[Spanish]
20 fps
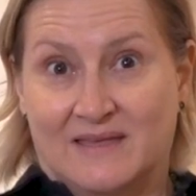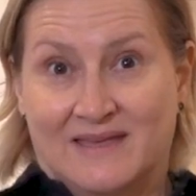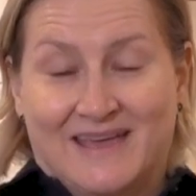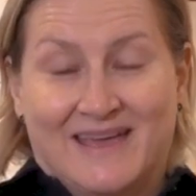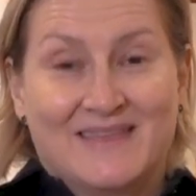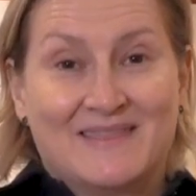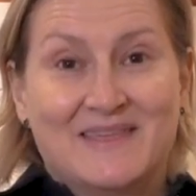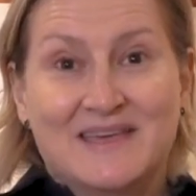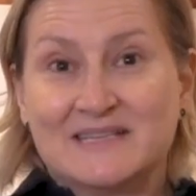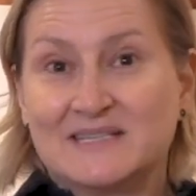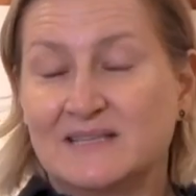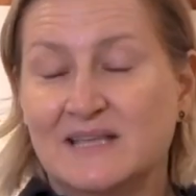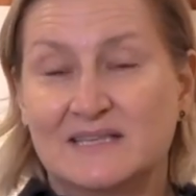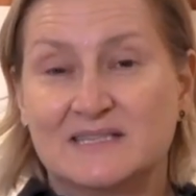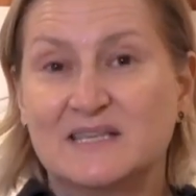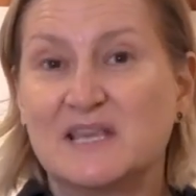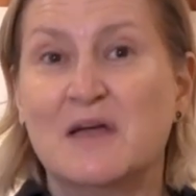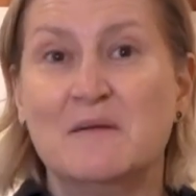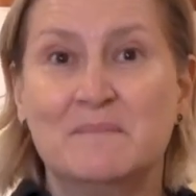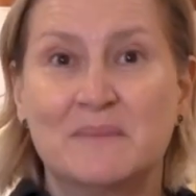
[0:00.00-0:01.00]
que desde
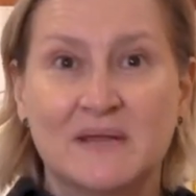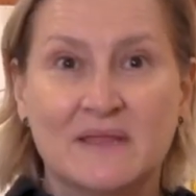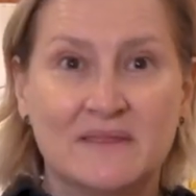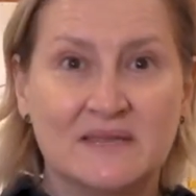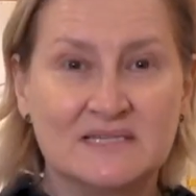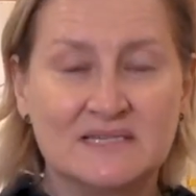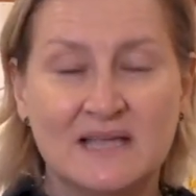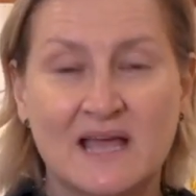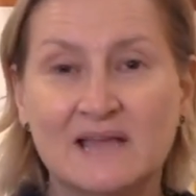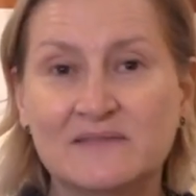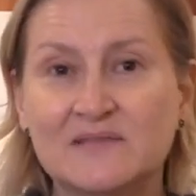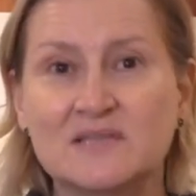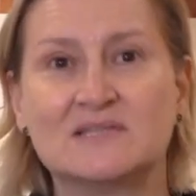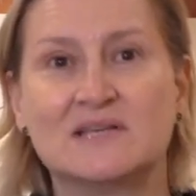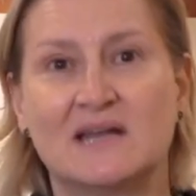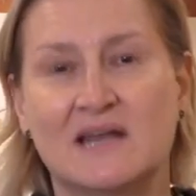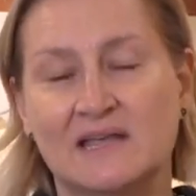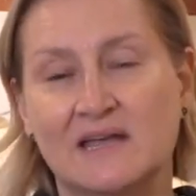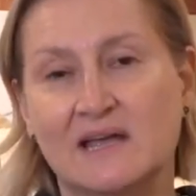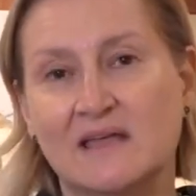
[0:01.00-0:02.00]
siempre, desde antes
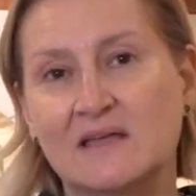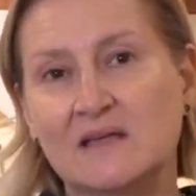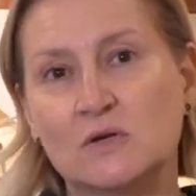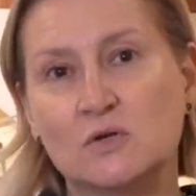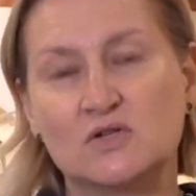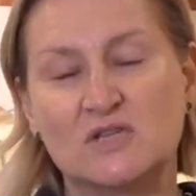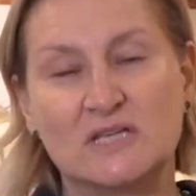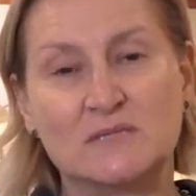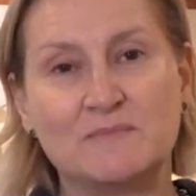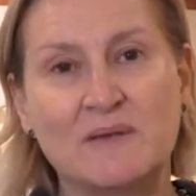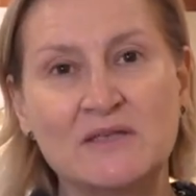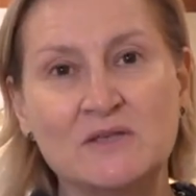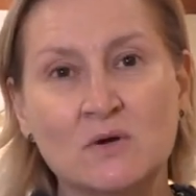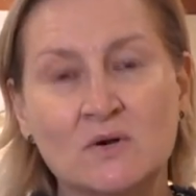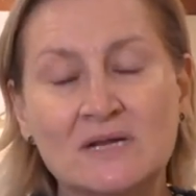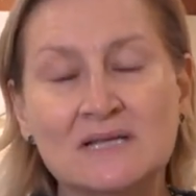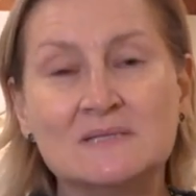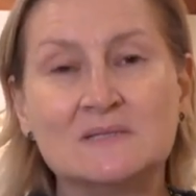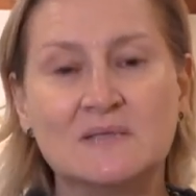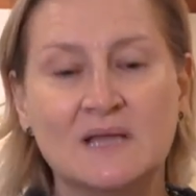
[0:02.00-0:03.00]
de la llegada de los
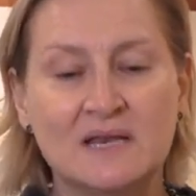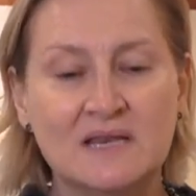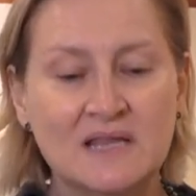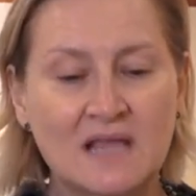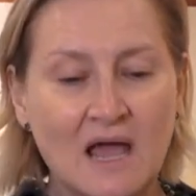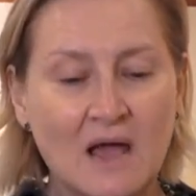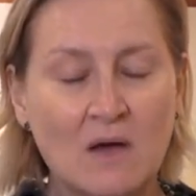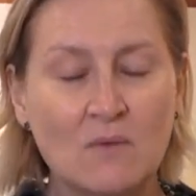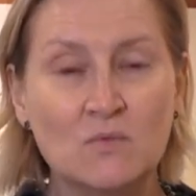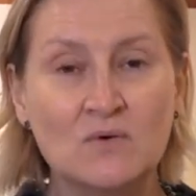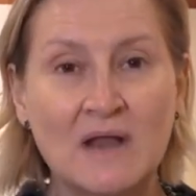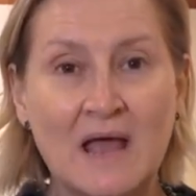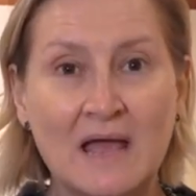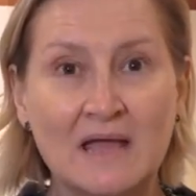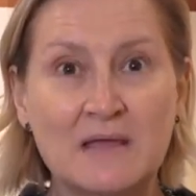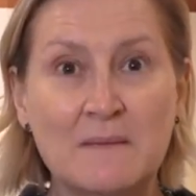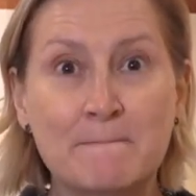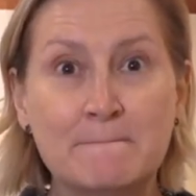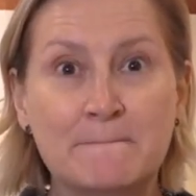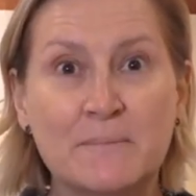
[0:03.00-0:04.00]
españoles, tenía una
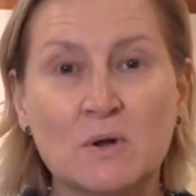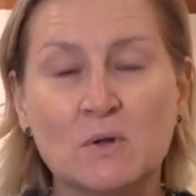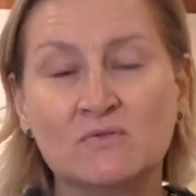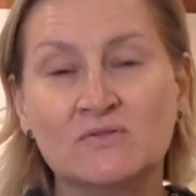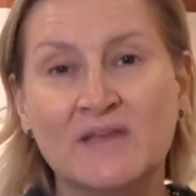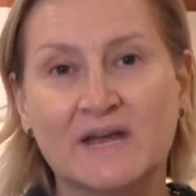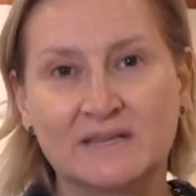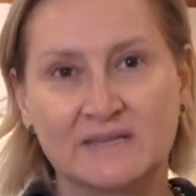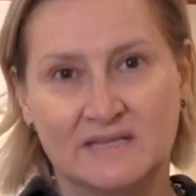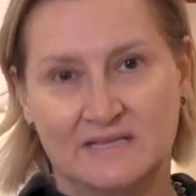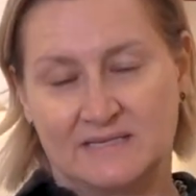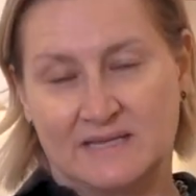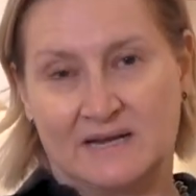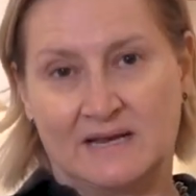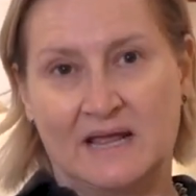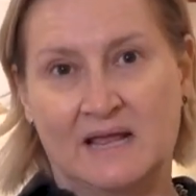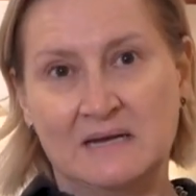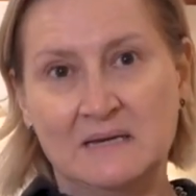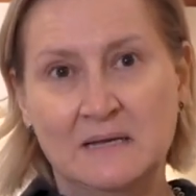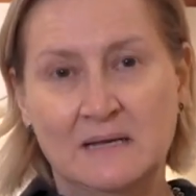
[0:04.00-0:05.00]
impronta
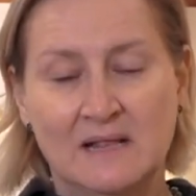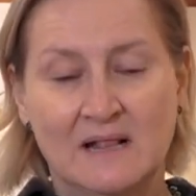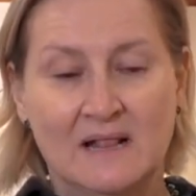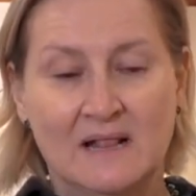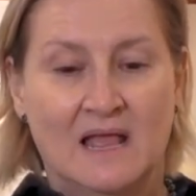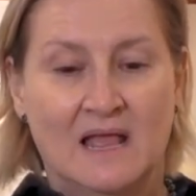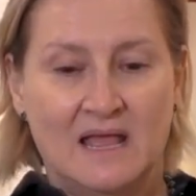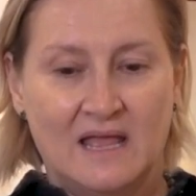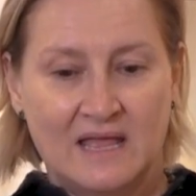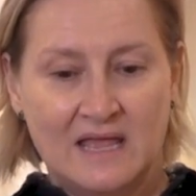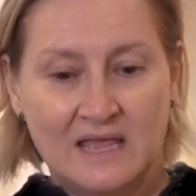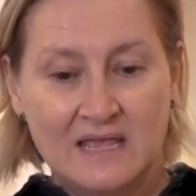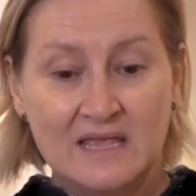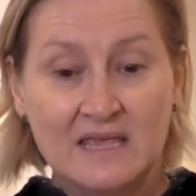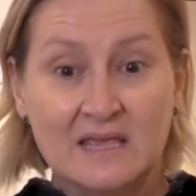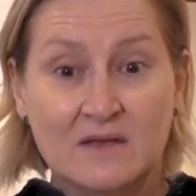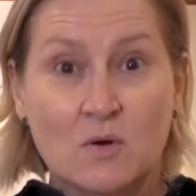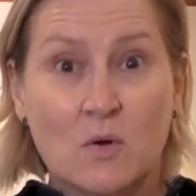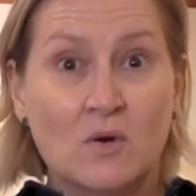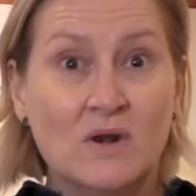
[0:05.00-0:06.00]
artesanal eh,
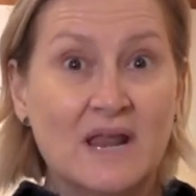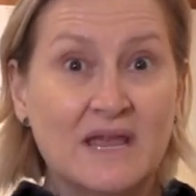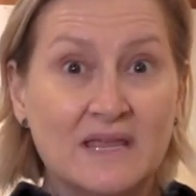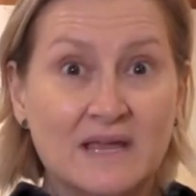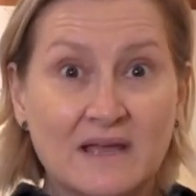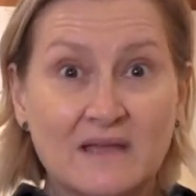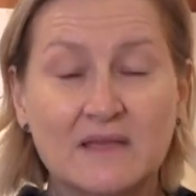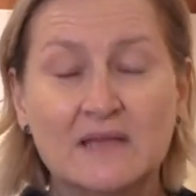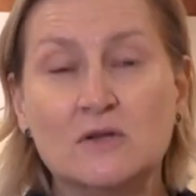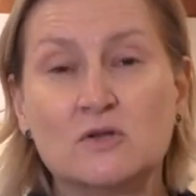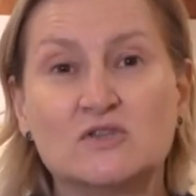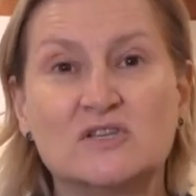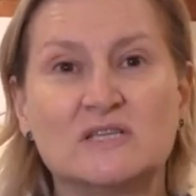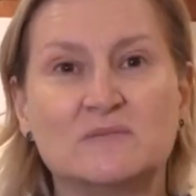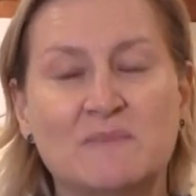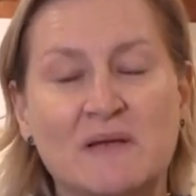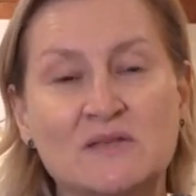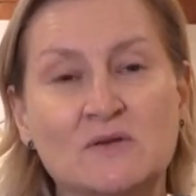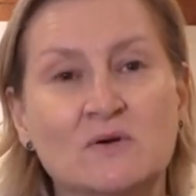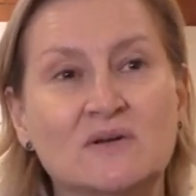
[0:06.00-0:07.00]
y con la llegada de los
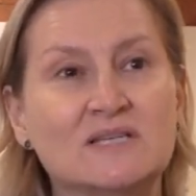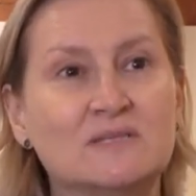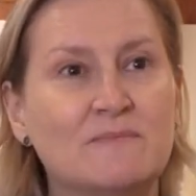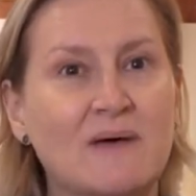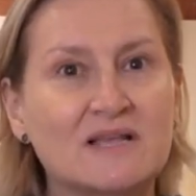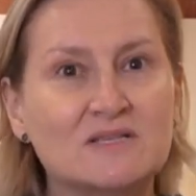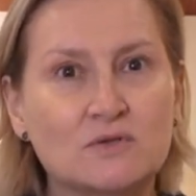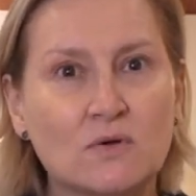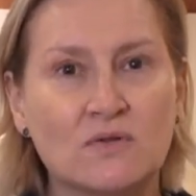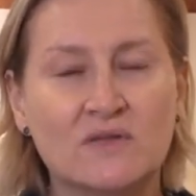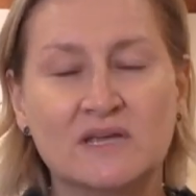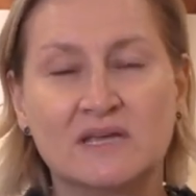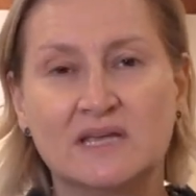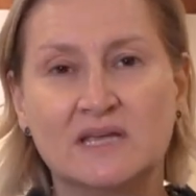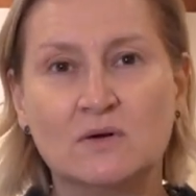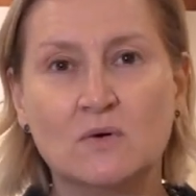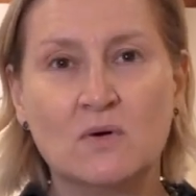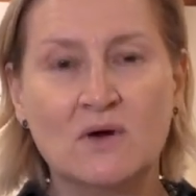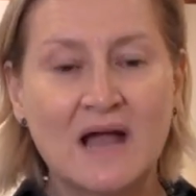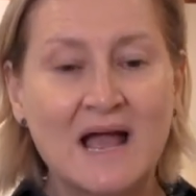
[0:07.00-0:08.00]
españoles, Vasco de
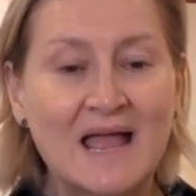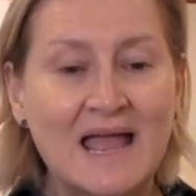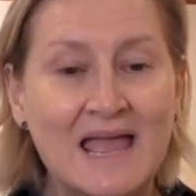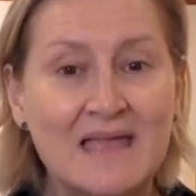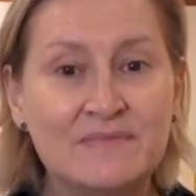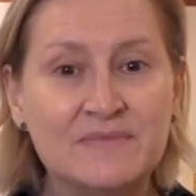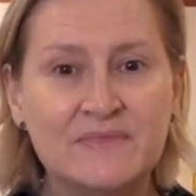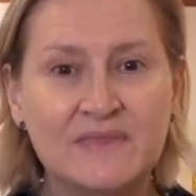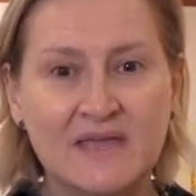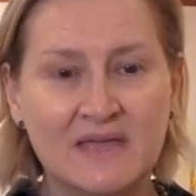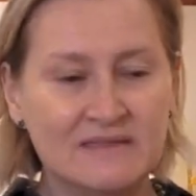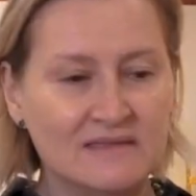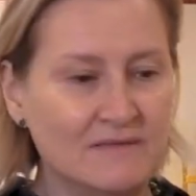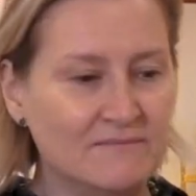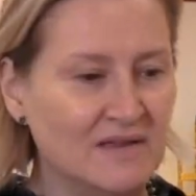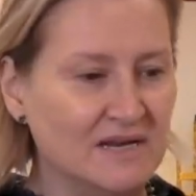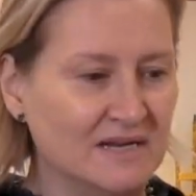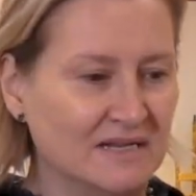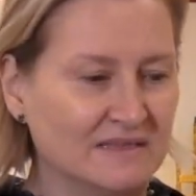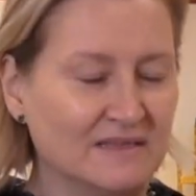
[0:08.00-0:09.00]
Quiroga entiende
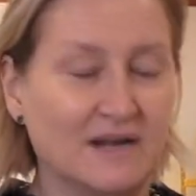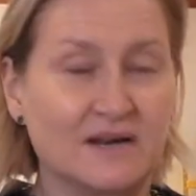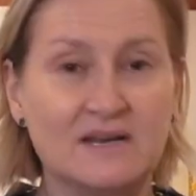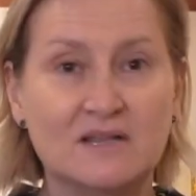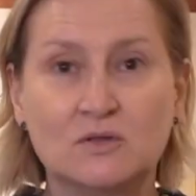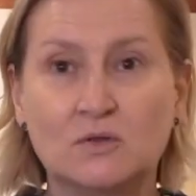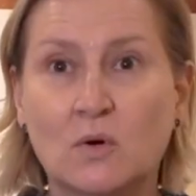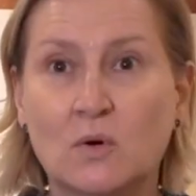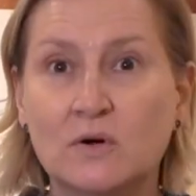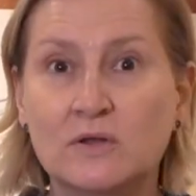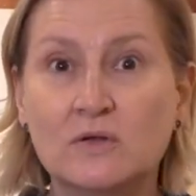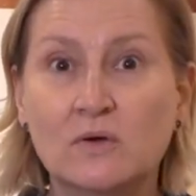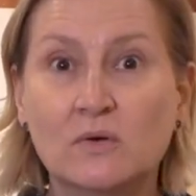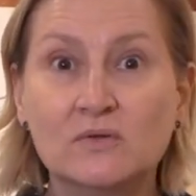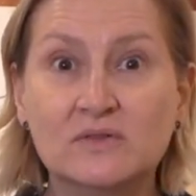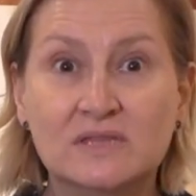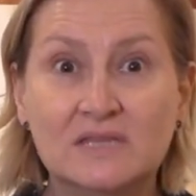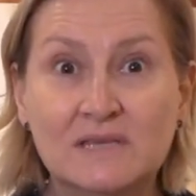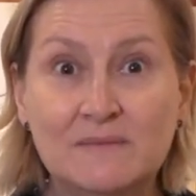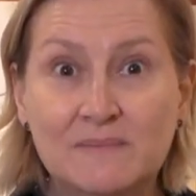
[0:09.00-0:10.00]
bien el
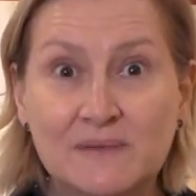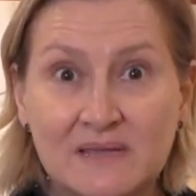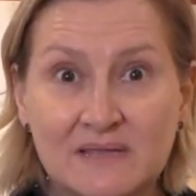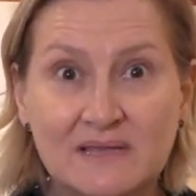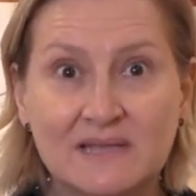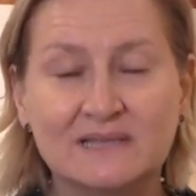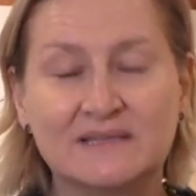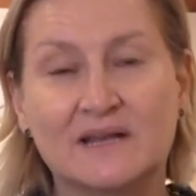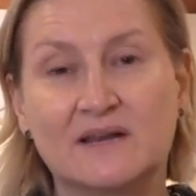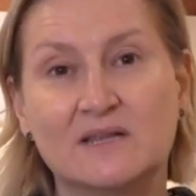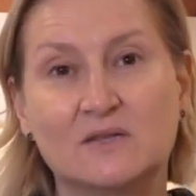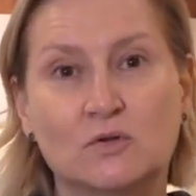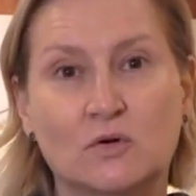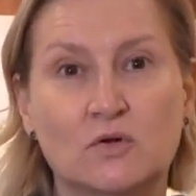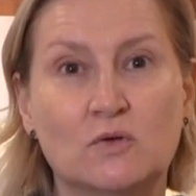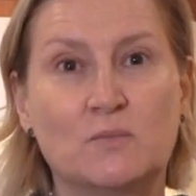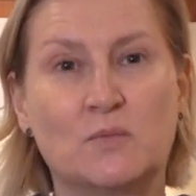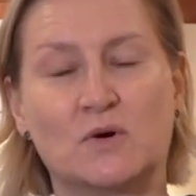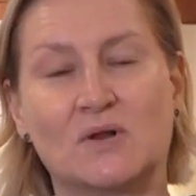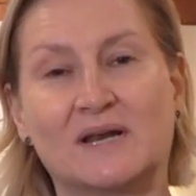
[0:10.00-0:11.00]
territorio, divide el
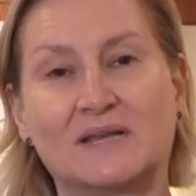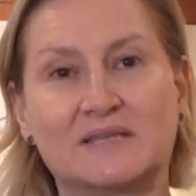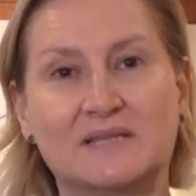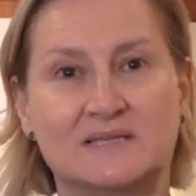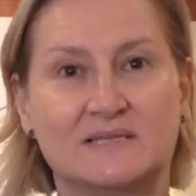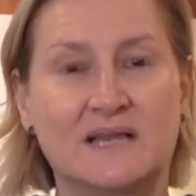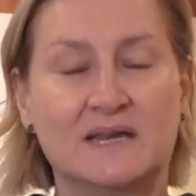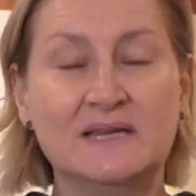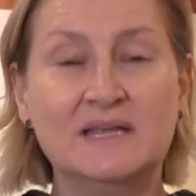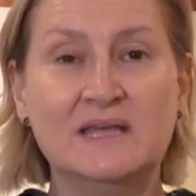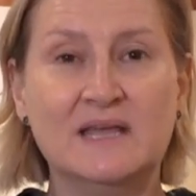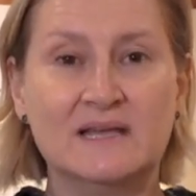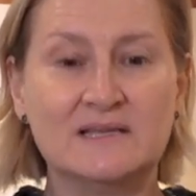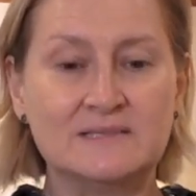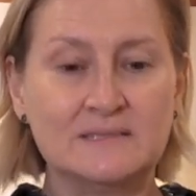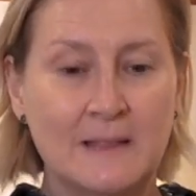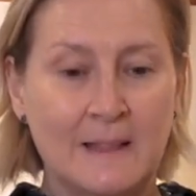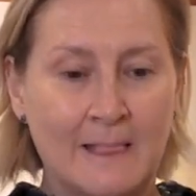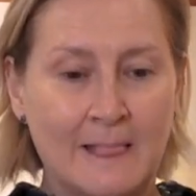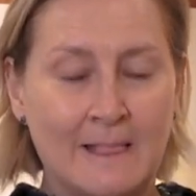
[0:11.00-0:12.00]
territorio por
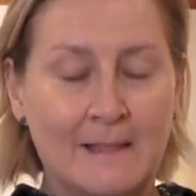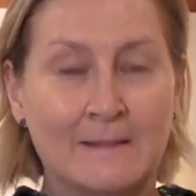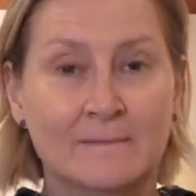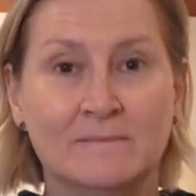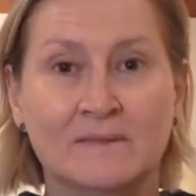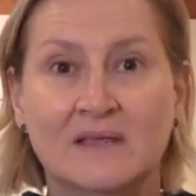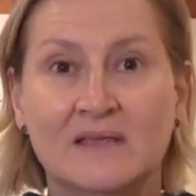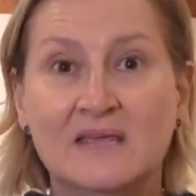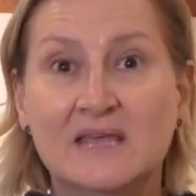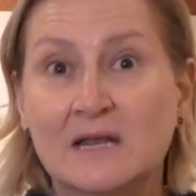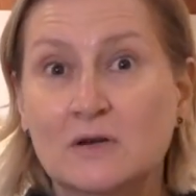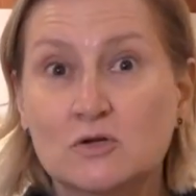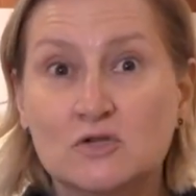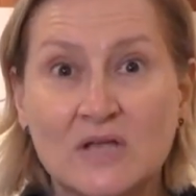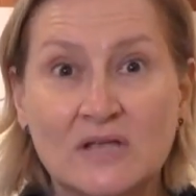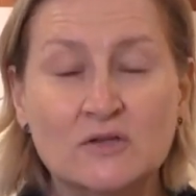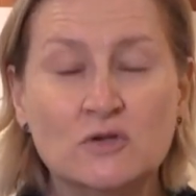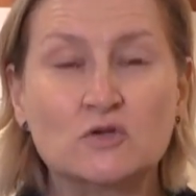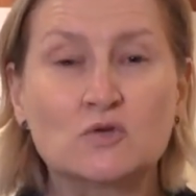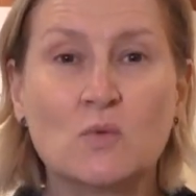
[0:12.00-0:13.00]
artesanías y en
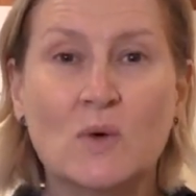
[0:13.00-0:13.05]
los años